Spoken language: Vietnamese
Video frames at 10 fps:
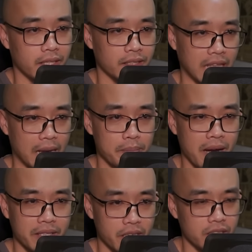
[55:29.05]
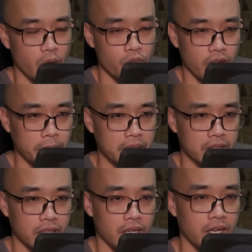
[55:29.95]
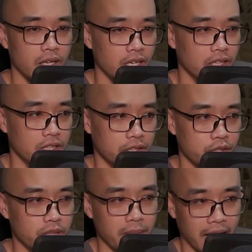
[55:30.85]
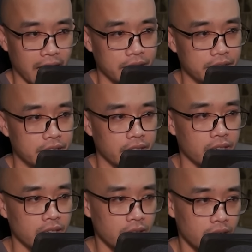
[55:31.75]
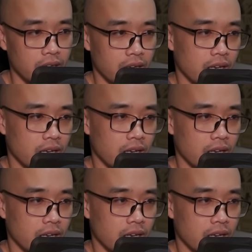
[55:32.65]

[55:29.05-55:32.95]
toàn tâm nghiên cứu Càn Thiên Phù Kinh trong ghi chép của ngũ hành phù lục.